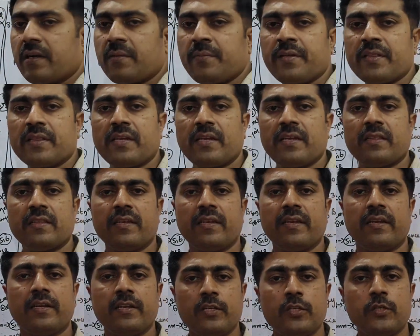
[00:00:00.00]
ரெண்டுமே
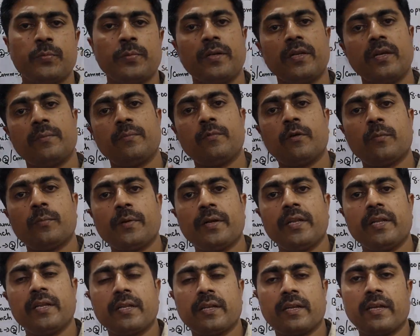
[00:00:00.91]
தனித்தனியா டீச் பண்ணி அப்லோட்
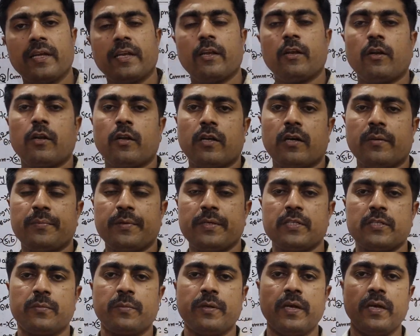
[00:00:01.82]
பண்ணிருக்கிறேன் எல்லா
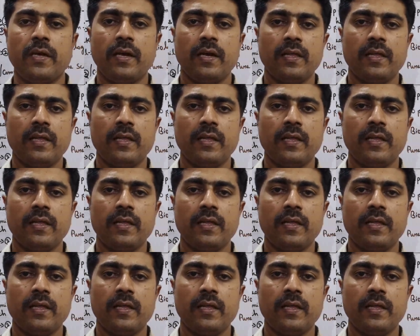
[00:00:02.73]
டாபிக்ஸுமே